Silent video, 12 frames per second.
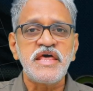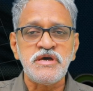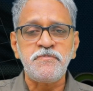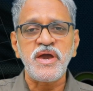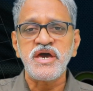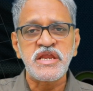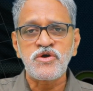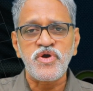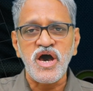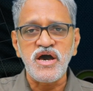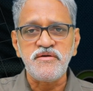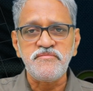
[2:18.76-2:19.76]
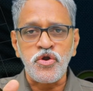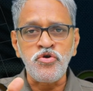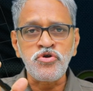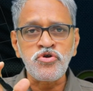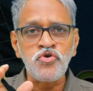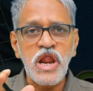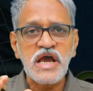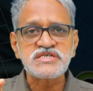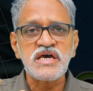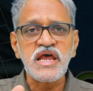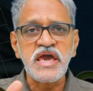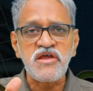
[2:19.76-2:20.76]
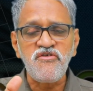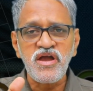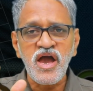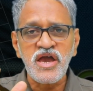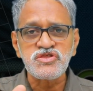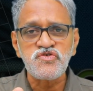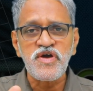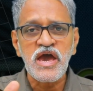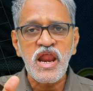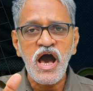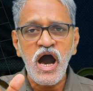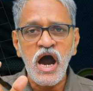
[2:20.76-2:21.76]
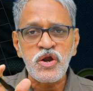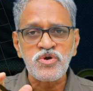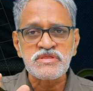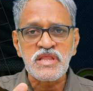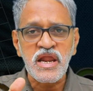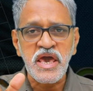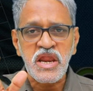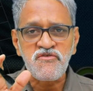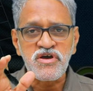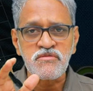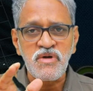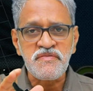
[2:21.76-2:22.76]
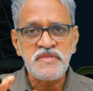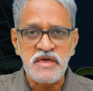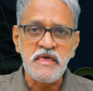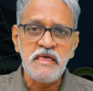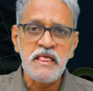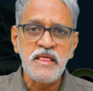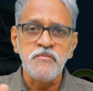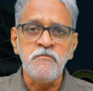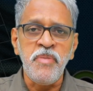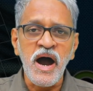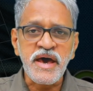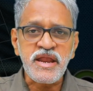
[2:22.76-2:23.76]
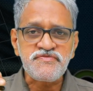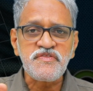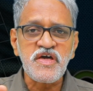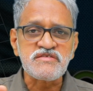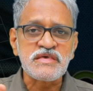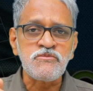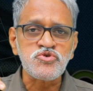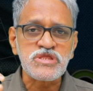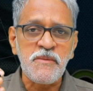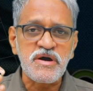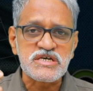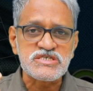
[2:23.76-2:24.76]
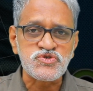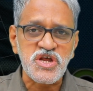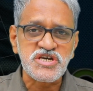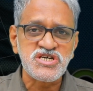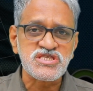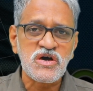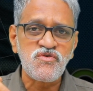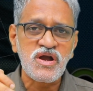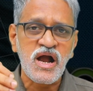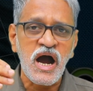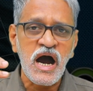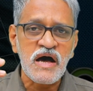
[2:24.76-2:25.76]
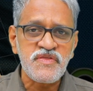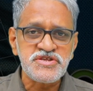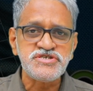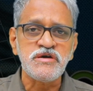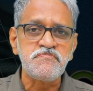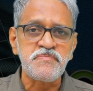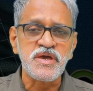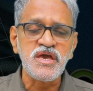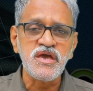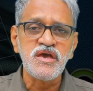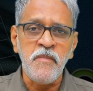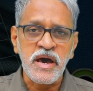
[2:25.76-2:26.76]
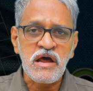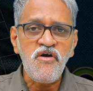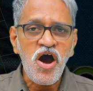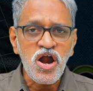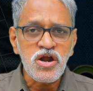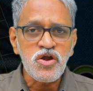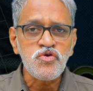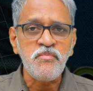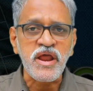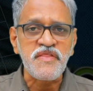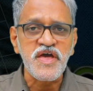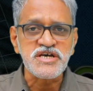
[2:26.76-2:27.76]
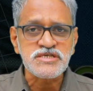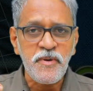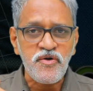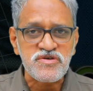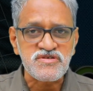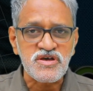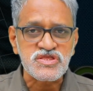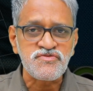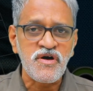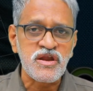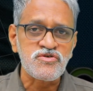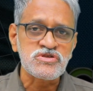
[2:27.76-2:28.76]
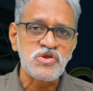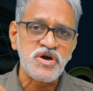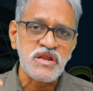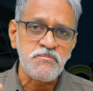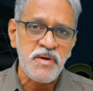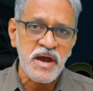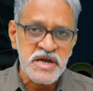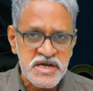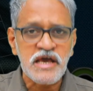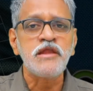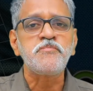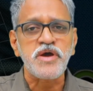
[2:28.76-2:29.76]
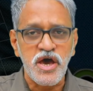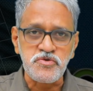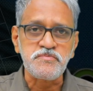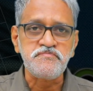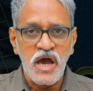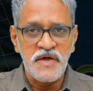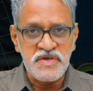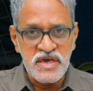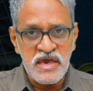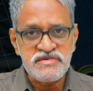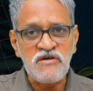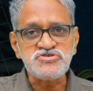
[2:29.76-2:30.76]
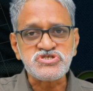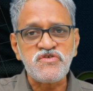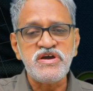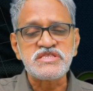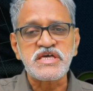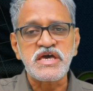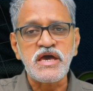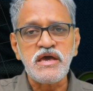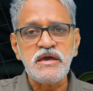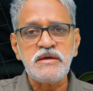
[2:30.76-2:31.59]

నేను చెప్పేయన్నీ కూడా రెండు లక్షల ఇరవై ఐదు వేల ఆరు వందల ఇరవై మంది భారతదేశము తమకి సురక్షితం కాదని చెప్పి మన వాళ్ళు మన దేశ పౌరసత్వాన్ని వదులుకొని బయటకు వెళ్ళిపోయారు అది ఈ సంవత్సరం అయితే